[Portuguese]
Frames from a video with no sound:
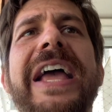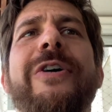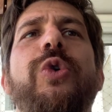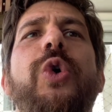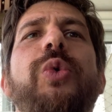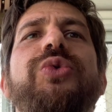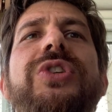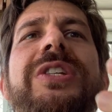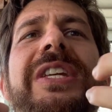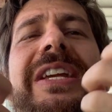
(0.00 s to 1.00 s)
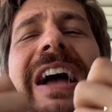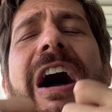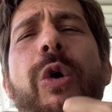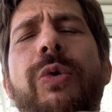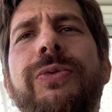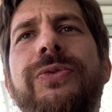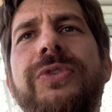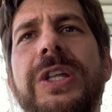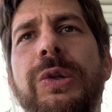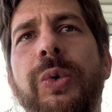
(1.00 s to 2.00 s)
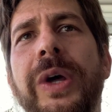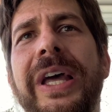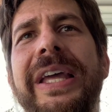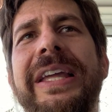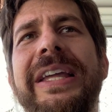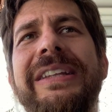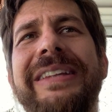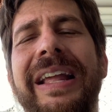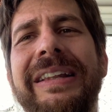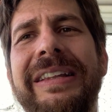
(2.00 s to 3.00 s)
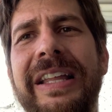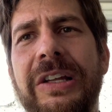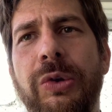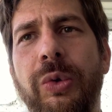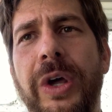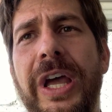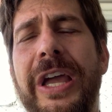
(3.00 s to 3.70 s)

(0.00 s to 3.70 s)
eu consiga ouvi-lo e entendê-lo,